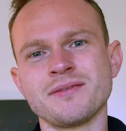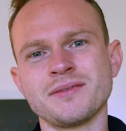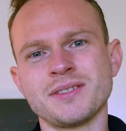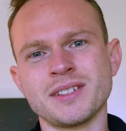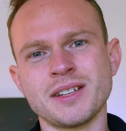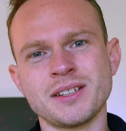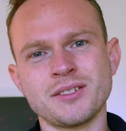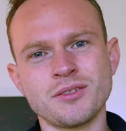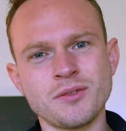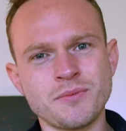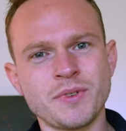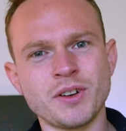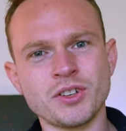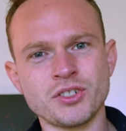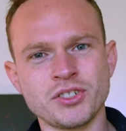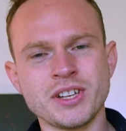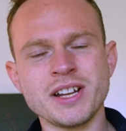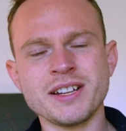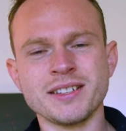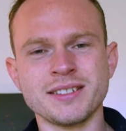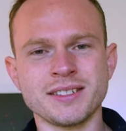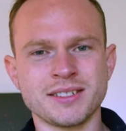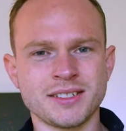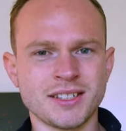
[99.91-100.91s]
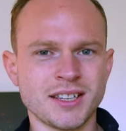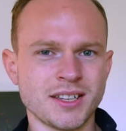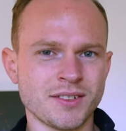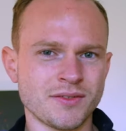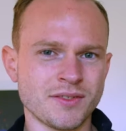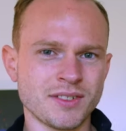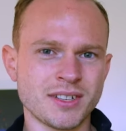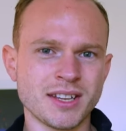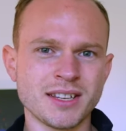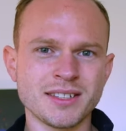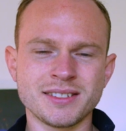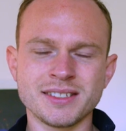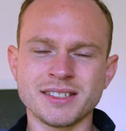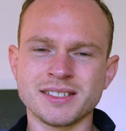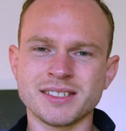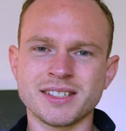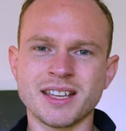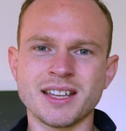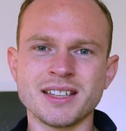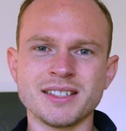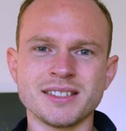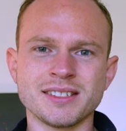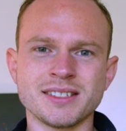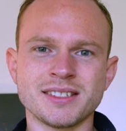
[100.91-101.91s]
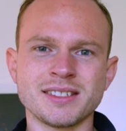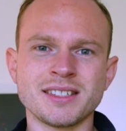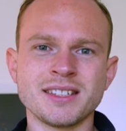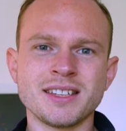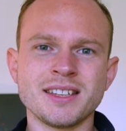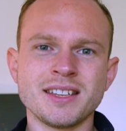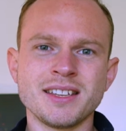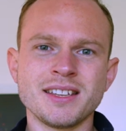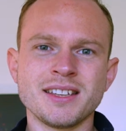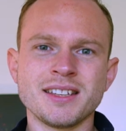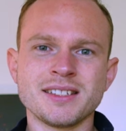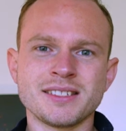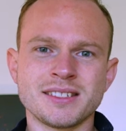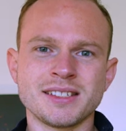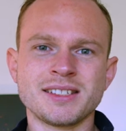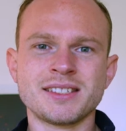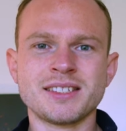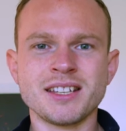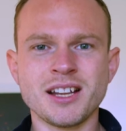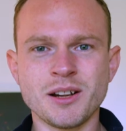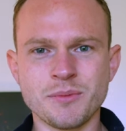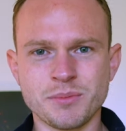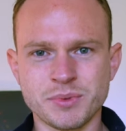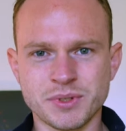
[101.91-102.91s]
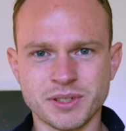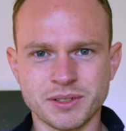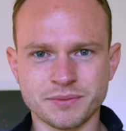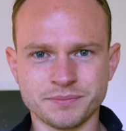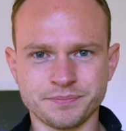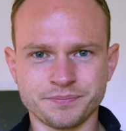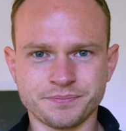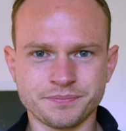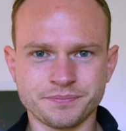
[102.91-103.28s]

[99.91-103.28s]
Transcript: der Typ verstellt sich irgendwie, der ist nicht ganz sich selbst.